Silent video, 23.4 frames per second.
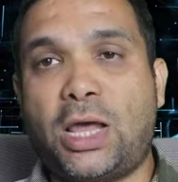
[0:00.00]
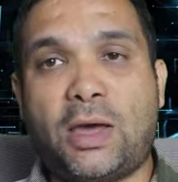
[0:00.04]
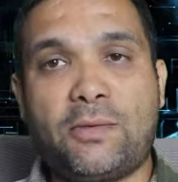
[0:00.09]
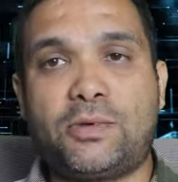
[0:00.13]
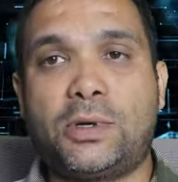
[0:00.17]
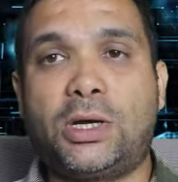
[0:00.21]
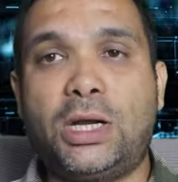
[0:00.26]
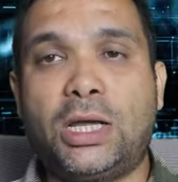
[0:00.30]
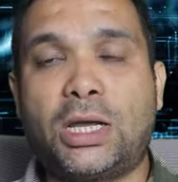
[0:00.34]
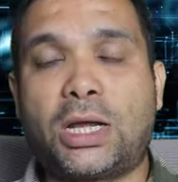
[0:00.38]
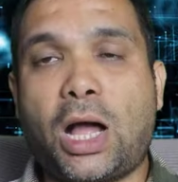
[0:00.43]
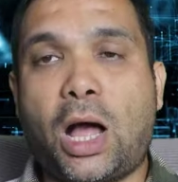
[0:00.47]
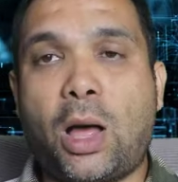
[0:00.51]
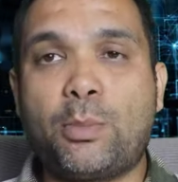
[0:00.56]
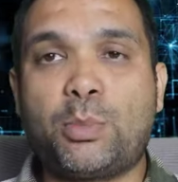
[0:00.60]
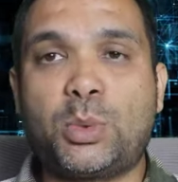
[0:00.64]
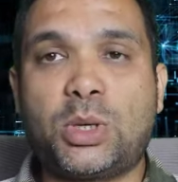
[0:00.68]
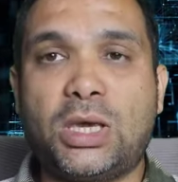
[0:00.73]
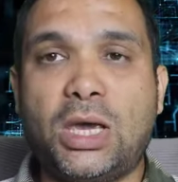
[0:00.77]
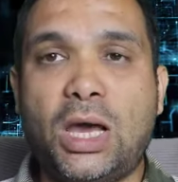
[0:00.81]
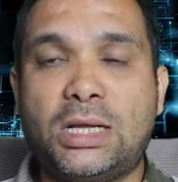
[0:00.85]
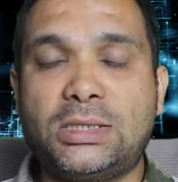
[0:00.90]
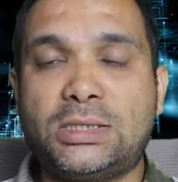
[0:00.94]
डेफिनेटली काम
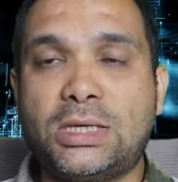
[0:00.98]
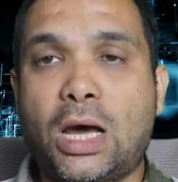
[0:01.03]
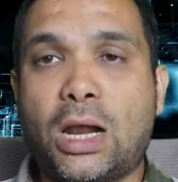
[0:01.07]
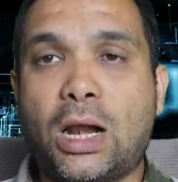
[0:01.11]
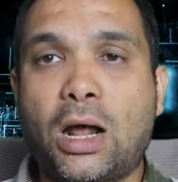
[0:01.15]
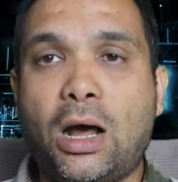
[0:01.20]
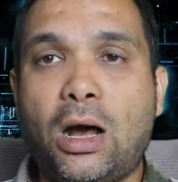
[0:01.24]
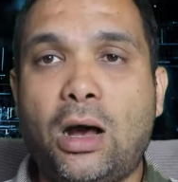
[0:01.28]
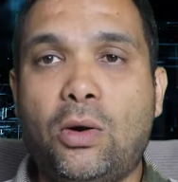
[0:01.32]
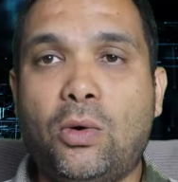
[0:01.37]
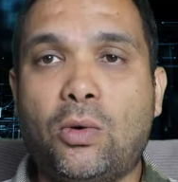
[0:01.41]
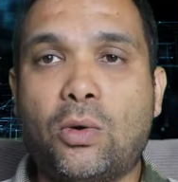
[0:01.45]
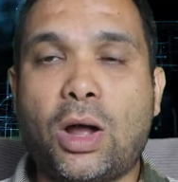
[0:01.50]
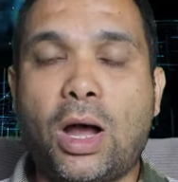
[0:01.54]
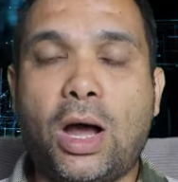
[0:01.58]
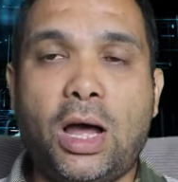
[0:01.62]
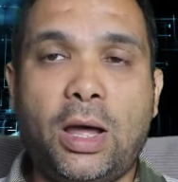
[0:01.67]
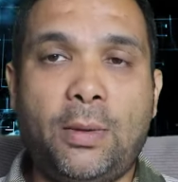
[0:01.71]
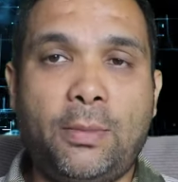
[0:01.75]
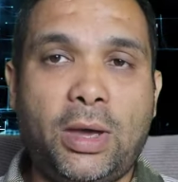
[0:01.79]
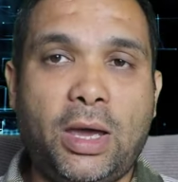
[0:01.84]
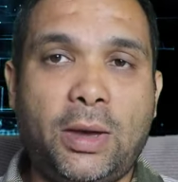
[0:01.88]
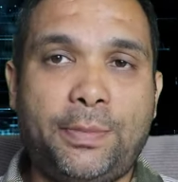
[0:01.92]
किया जा रहा होगा
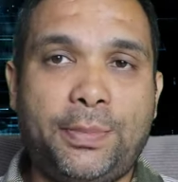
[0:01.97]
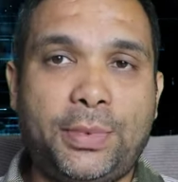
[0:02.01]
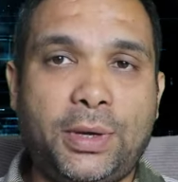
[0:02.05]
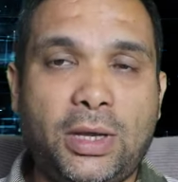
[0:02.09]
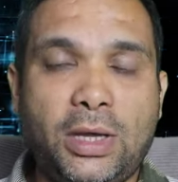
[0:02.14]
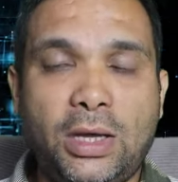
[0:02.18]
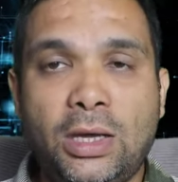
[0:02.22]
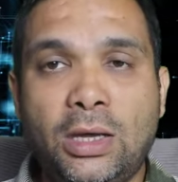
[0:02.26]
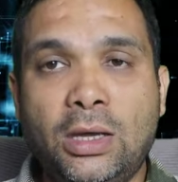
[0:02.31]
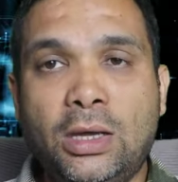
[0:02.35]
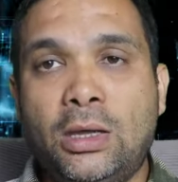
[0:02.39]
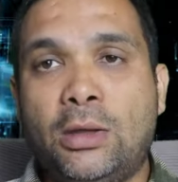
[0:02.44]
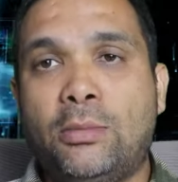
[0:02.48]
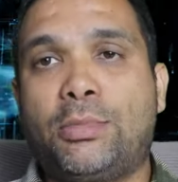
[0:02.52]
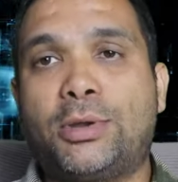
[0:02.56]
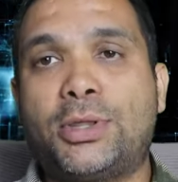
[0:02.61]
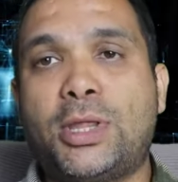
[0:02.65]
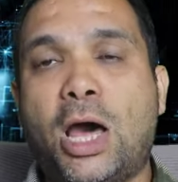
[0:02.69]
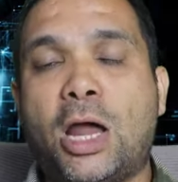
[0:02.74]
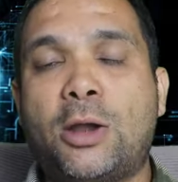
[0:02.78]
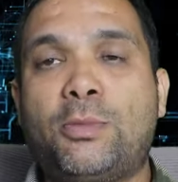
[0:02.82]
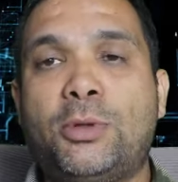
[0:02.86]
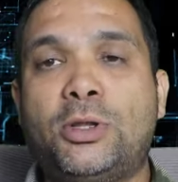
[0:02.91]
हमें अपने
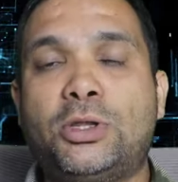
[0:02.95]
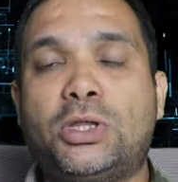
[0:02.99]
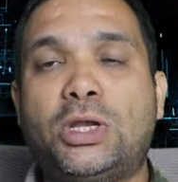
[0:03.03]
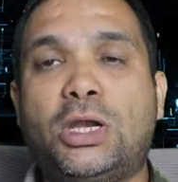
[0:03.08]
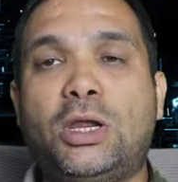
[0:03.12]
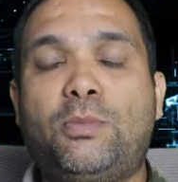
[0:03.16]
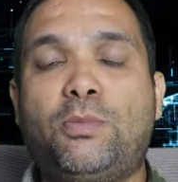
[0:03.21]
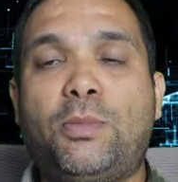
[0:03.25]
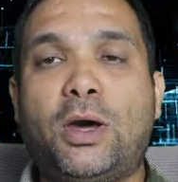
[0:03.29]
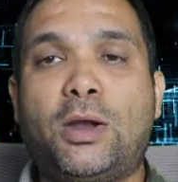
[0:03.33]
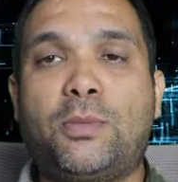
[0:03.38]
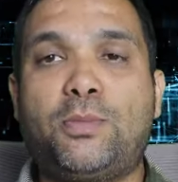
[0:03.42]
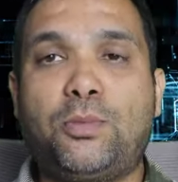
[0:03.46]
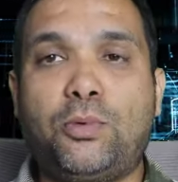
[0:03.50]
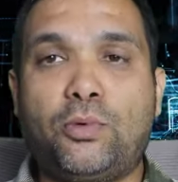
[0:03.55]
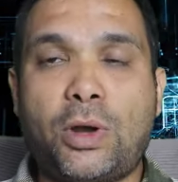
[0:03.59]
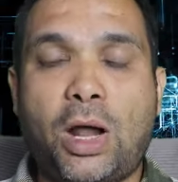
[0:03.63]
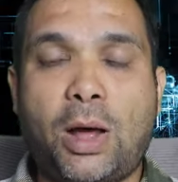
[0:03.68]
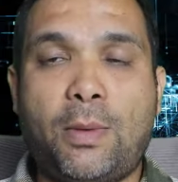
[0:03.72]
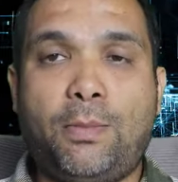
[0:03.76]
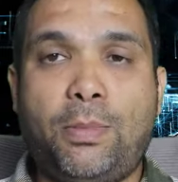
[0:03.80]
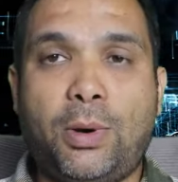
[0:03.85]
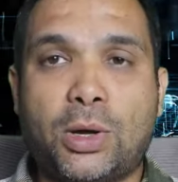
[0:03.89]
प्रधानमंत्री पर
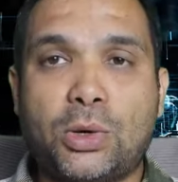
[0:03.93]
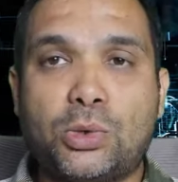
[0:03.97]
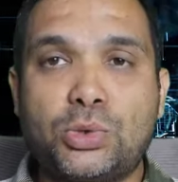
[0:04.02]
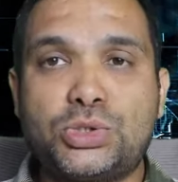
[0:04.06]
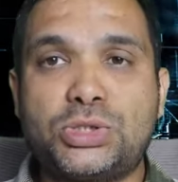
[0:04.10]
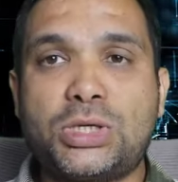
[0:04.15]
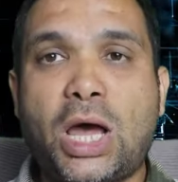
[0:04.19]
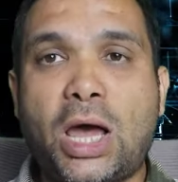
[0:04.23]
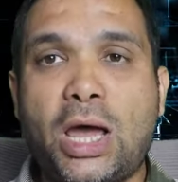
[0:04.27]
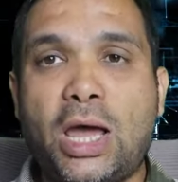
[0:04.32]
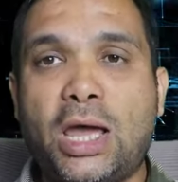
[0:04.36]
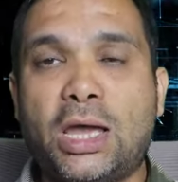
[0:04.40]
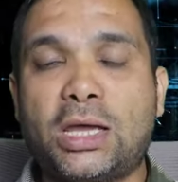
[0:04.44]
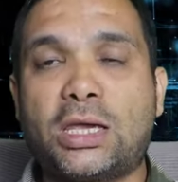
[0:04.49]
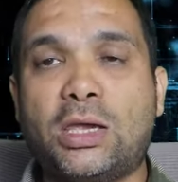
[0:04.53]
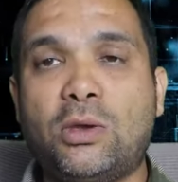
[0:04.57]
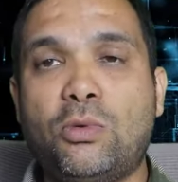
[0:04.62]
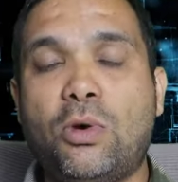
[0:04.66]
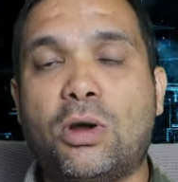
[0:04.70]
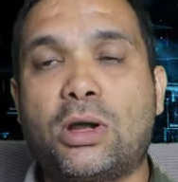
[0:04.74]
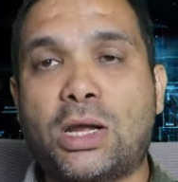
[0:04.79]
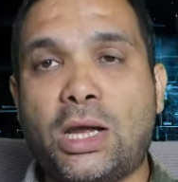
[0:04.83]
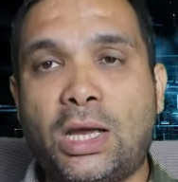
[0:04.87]
पूरा भरोसा है
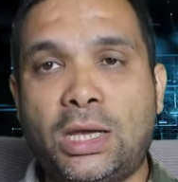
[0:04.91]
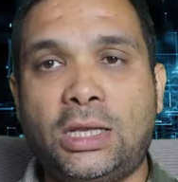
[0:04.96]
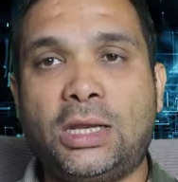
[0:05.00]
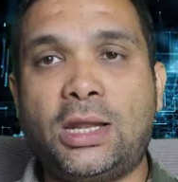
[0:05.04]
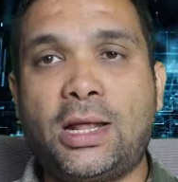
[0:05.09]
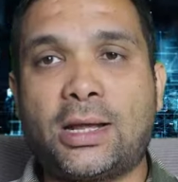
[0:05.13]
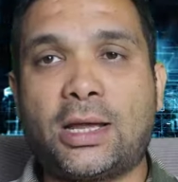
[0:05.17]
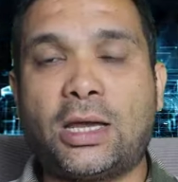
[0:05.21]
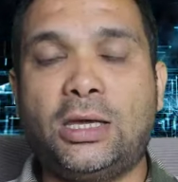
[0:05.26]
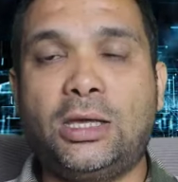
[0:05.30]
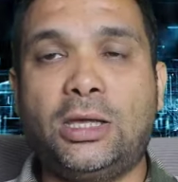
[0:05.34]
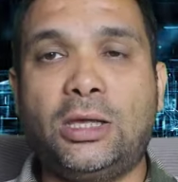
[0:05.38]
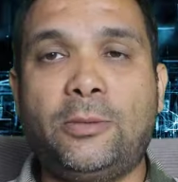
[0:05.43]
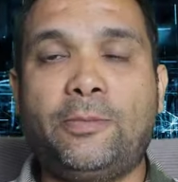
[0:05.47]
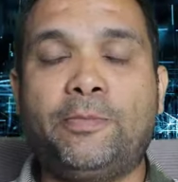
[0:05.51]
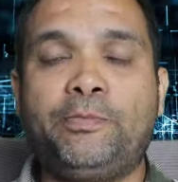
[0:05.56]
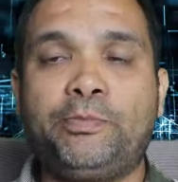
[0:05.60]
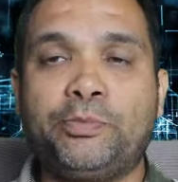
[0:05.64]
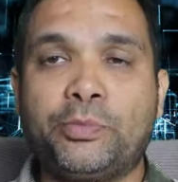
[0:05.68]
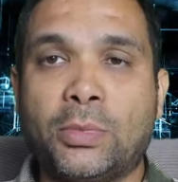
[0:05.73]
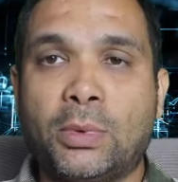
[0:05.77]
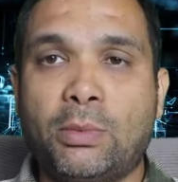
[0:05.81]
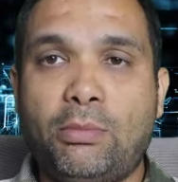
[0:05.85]
कि वह कहीं ना कहीं
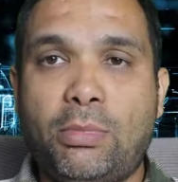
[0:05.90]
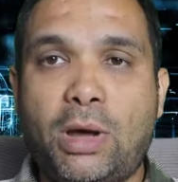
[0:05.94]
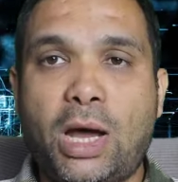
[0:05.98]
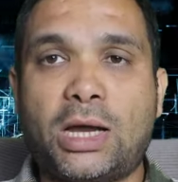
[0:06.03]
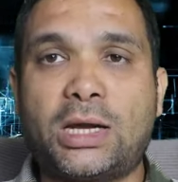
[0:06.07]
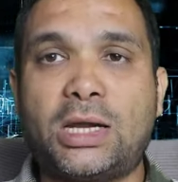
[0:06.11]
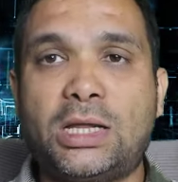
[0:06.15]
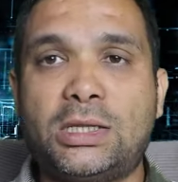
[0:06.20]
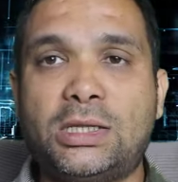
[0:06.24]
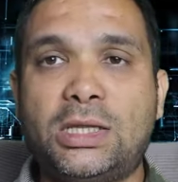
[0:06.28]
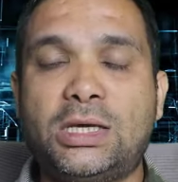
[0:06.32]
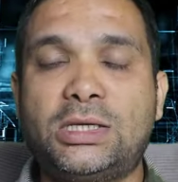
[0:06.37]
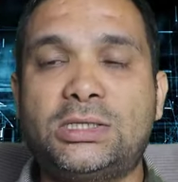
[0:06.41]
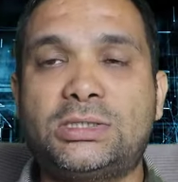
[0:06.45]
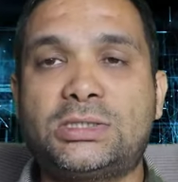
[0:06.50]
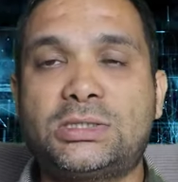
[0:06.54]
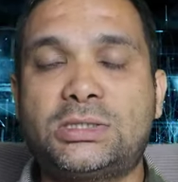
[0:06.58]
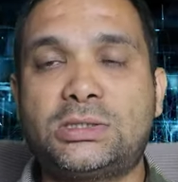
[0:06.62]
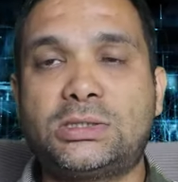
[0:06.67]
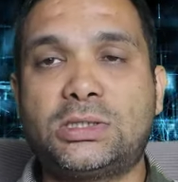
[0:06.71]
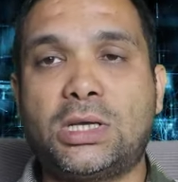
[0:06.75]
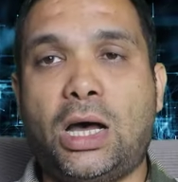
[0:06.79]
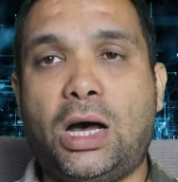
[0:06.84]

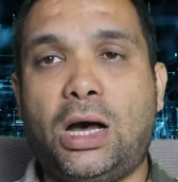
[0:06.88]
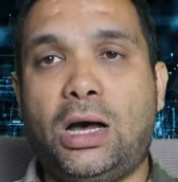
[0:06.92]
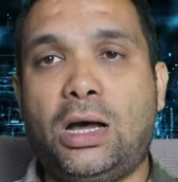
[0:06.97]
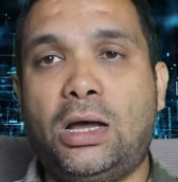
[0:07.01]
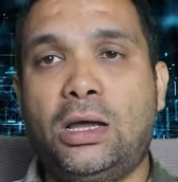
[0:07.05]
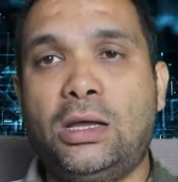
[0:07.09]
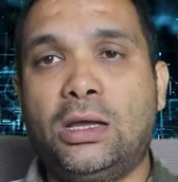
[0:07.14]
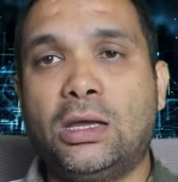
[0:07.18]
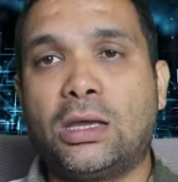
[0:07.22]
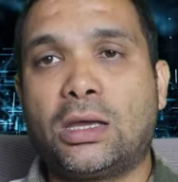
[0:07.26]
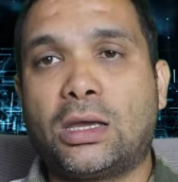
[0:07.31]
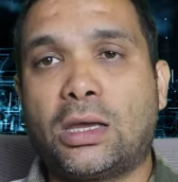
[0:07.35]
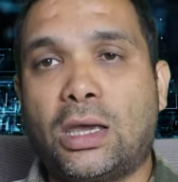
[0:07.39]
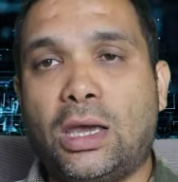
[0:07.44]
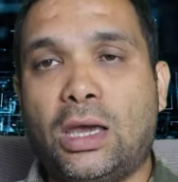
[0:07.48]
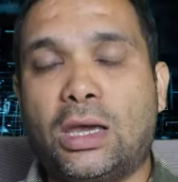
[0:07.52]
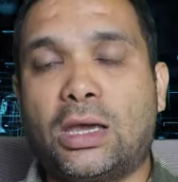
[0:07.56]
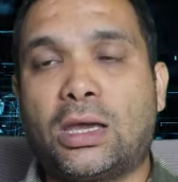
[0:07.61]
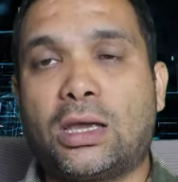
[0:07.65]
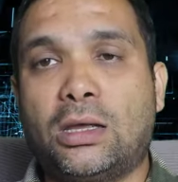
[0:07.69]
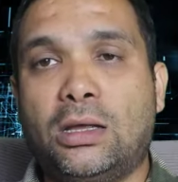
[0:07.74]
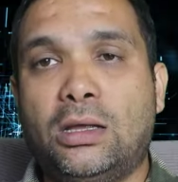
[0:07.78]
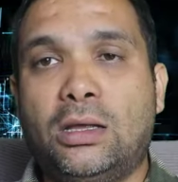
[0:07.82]
बांग्लादेश के
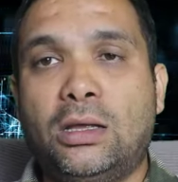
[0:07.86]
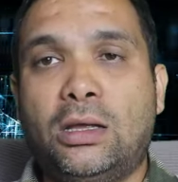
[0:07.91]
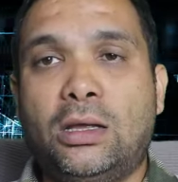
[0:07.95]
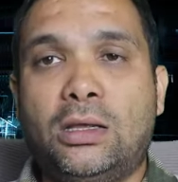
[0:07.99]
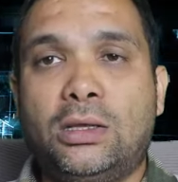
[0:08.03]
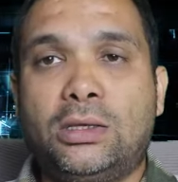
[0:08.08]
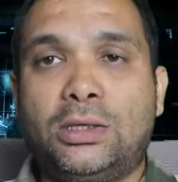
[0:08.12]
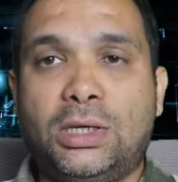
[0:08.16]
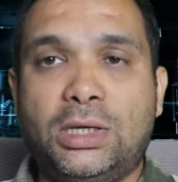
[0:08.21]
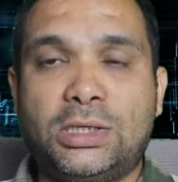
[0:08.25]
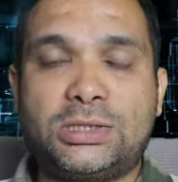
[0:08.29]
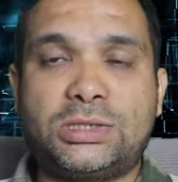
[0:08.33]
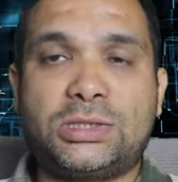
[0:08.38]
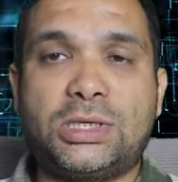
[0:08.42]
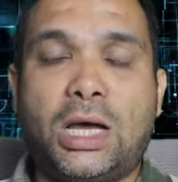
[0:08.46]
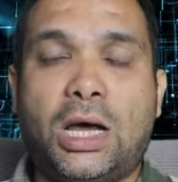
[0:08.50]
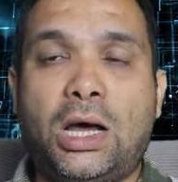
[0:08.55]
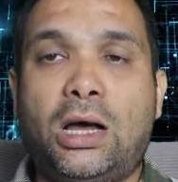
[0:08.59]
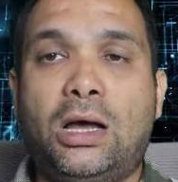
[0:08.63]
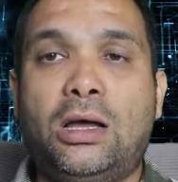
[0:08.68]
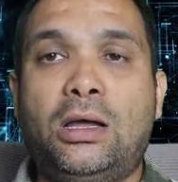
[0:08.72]
इस